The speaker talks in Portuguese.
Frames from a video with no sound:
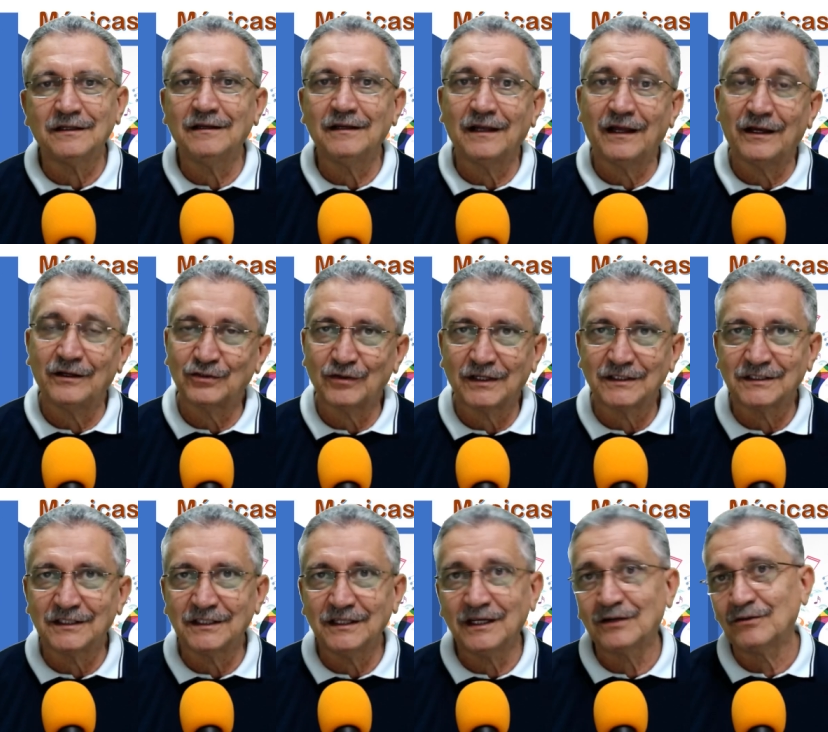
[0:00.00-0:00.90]
Ele lá em
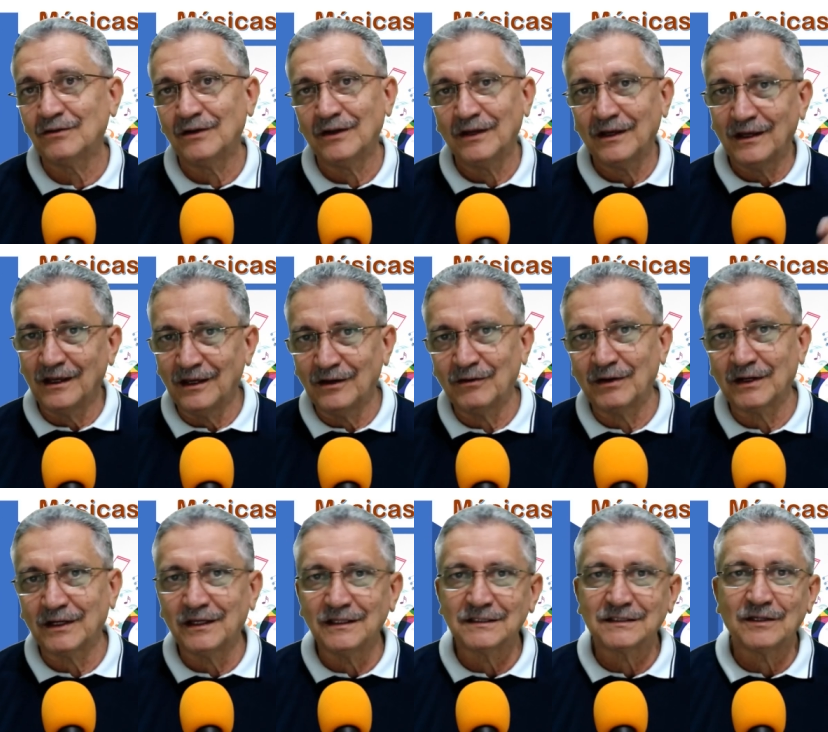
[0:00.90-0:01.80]
Juazeiro, eu
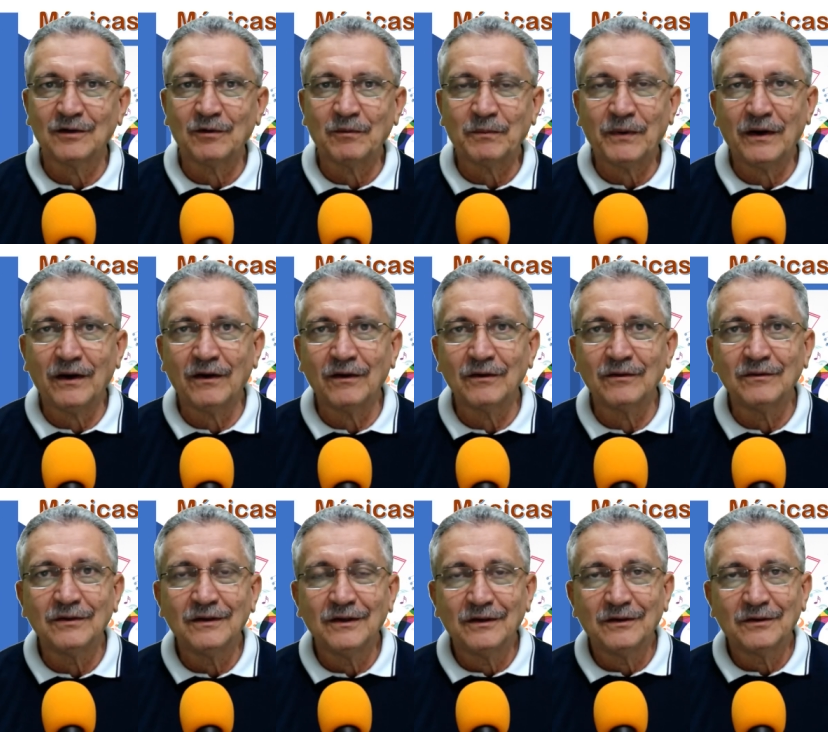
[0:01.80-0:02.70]
aqui em São
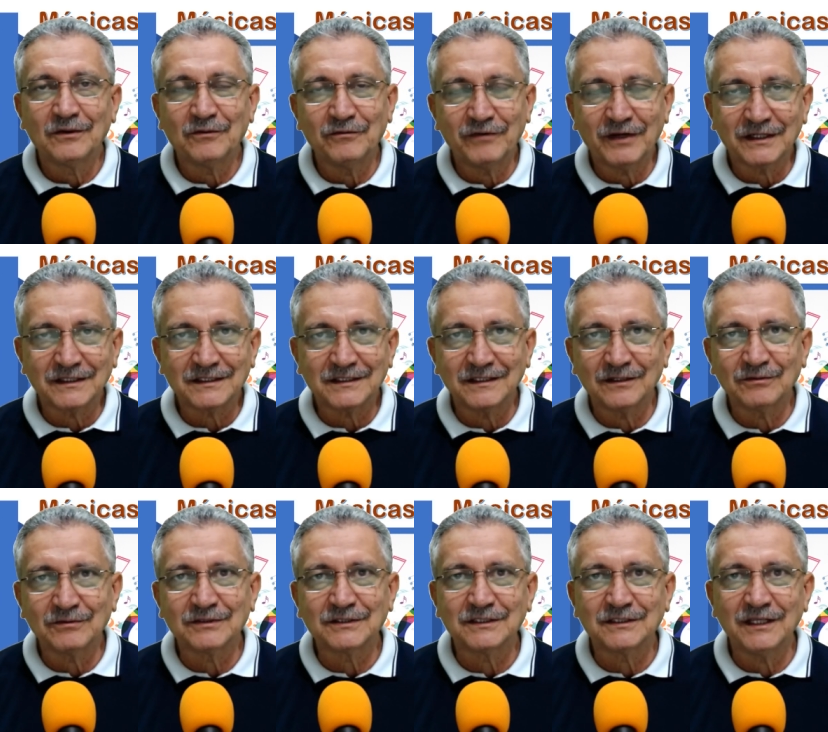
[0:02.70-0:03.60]
Paulo,
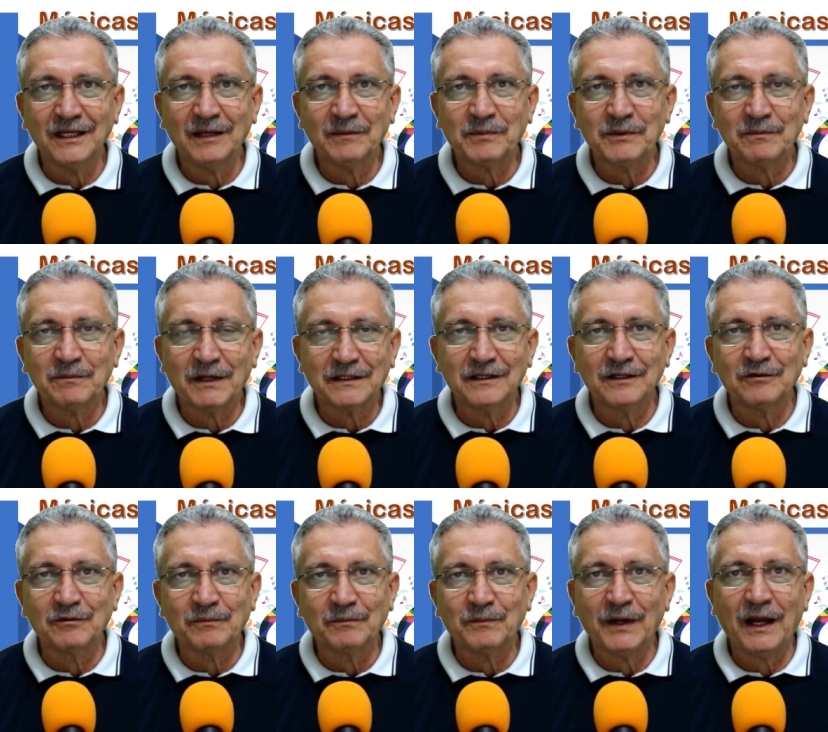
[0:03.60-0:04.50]
conversando sempre,
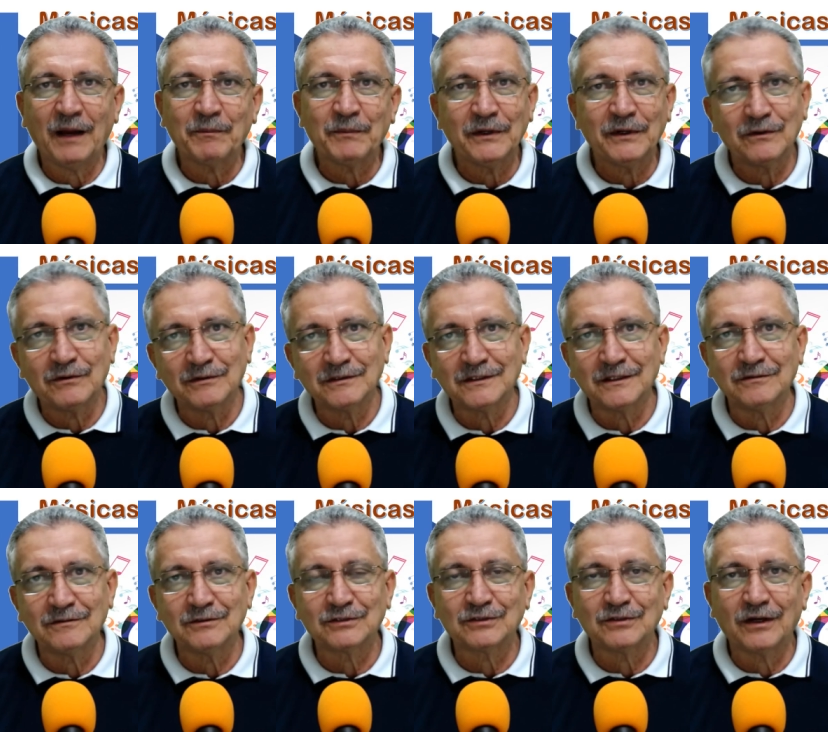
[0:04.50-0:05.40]
batendo papo, ele
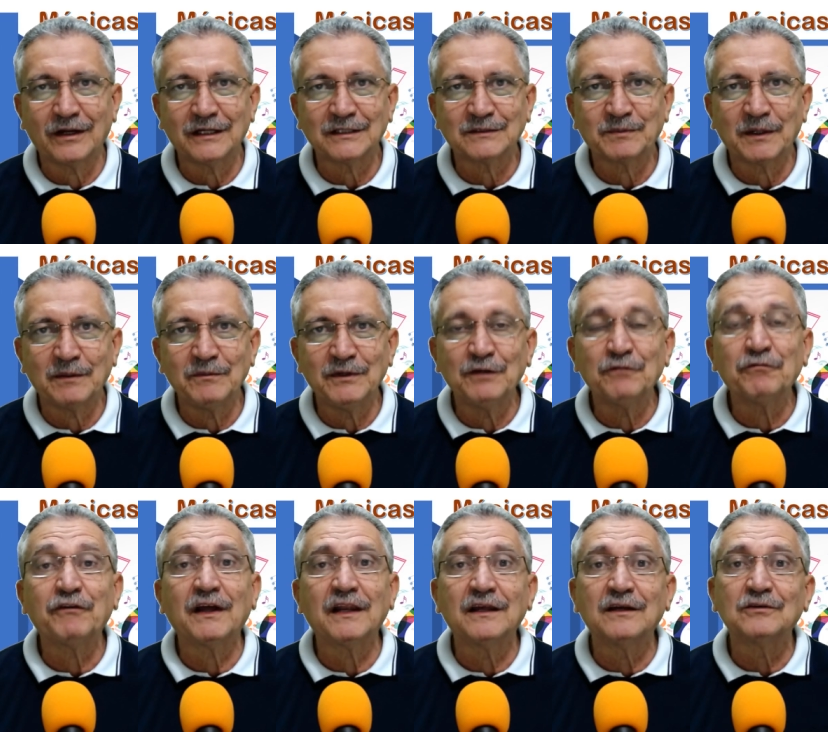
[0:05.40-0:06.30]
contando histórias para mim,
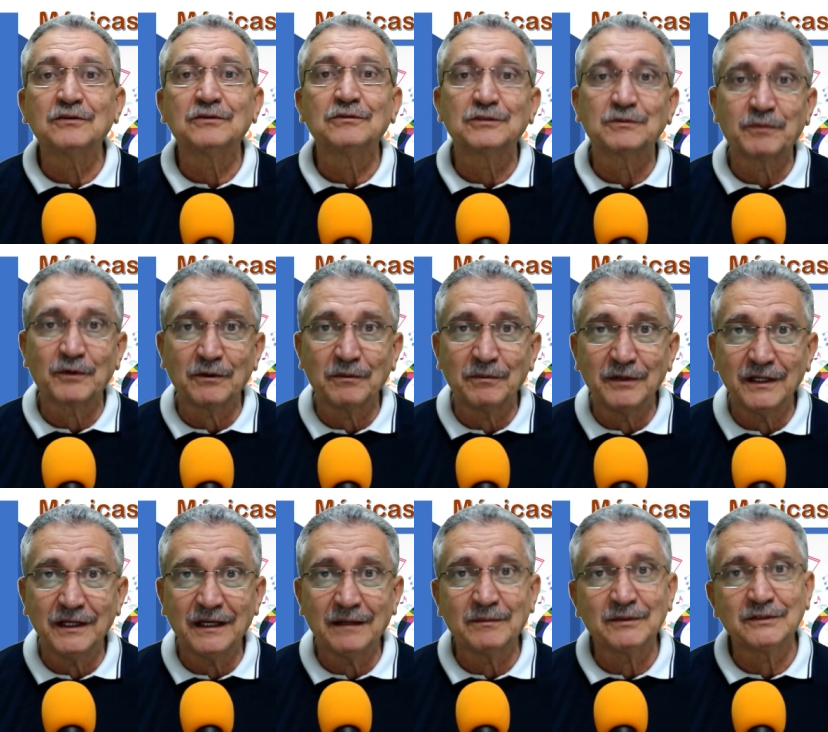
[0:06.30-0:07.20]
falando dos
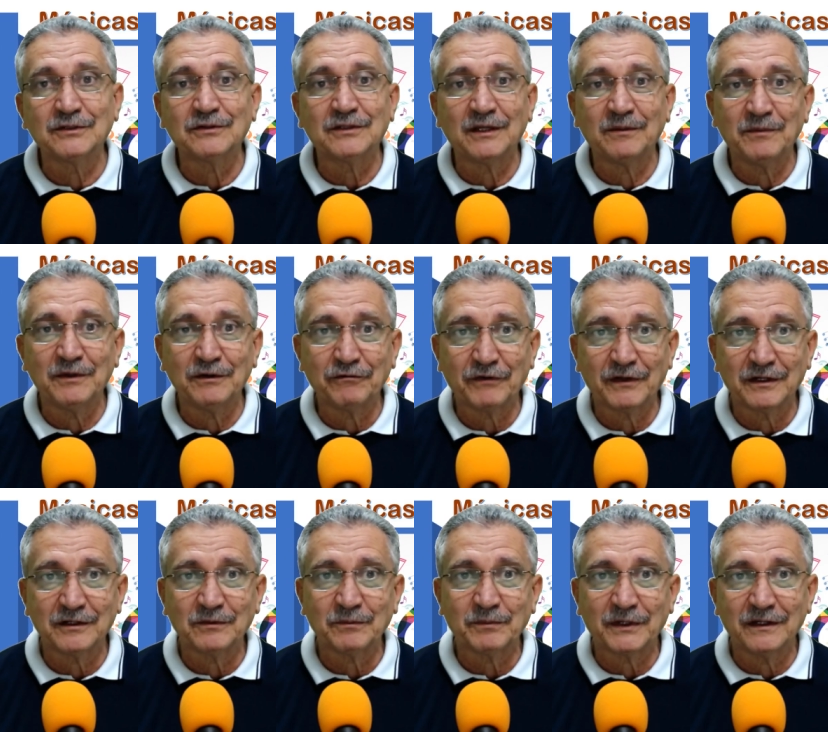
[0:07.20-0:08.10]
problemas, eu também
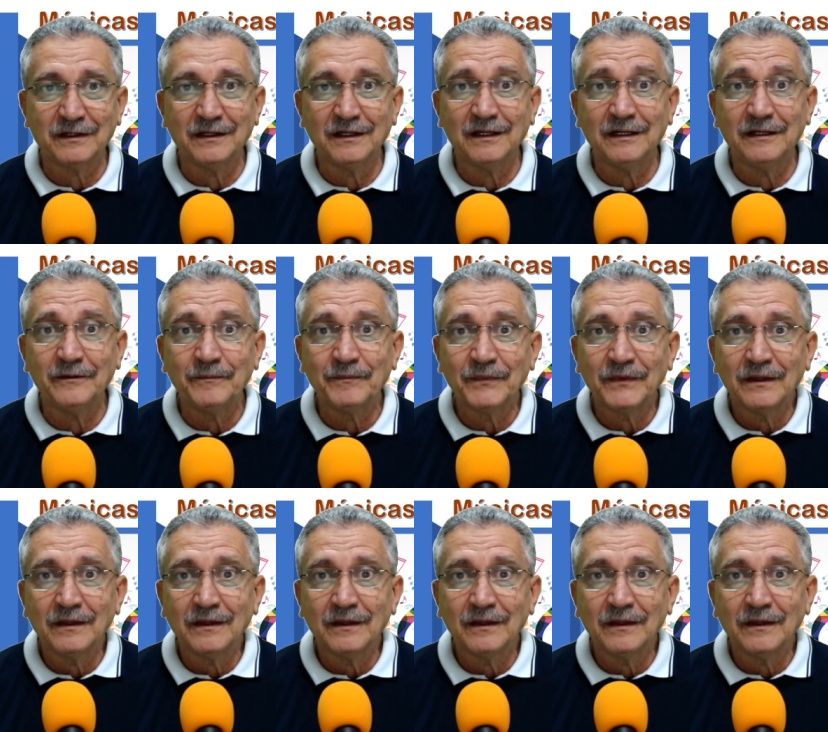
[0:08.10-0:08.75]
falando para ele.